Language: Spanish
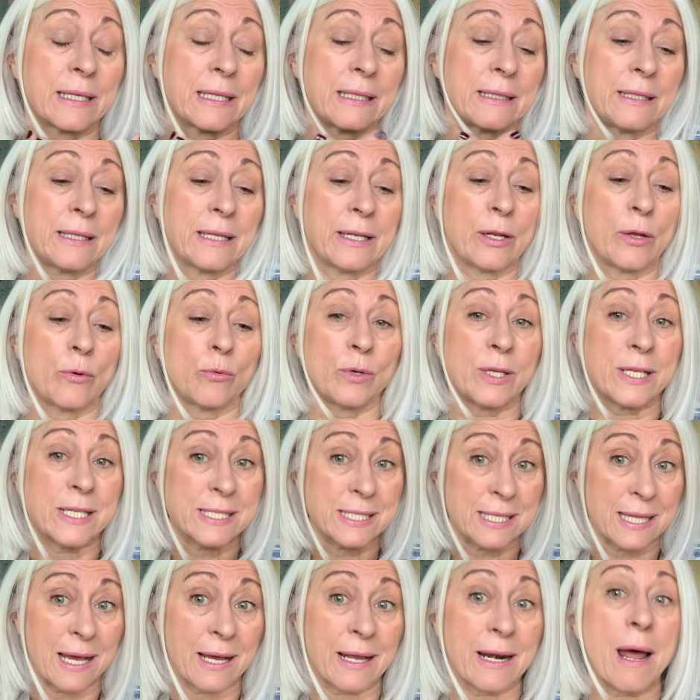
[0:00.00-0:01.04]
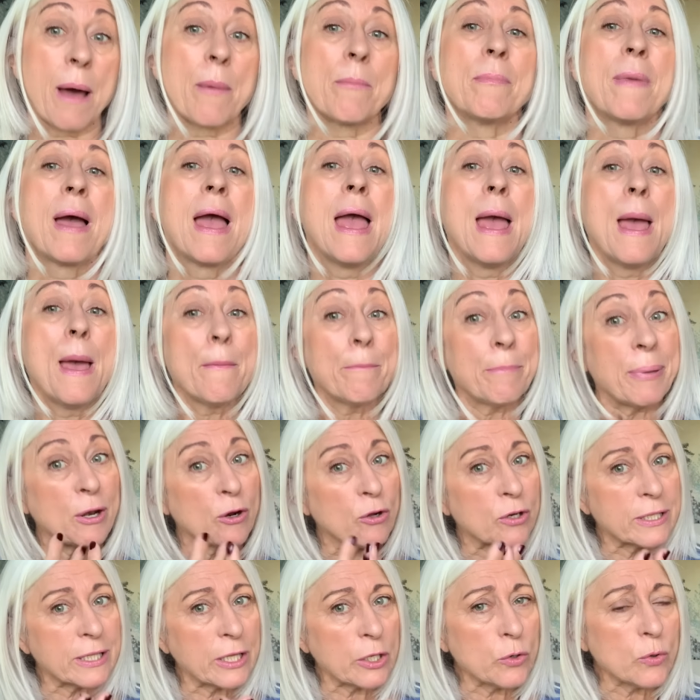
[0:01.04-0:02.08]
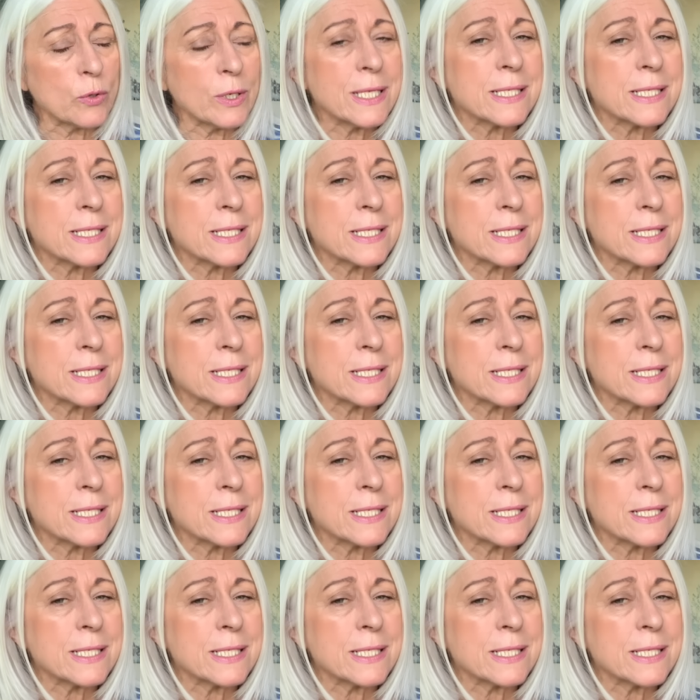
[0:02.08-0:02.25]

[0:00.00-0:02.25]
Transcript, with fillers: tiene un Instagram, pero que tiene un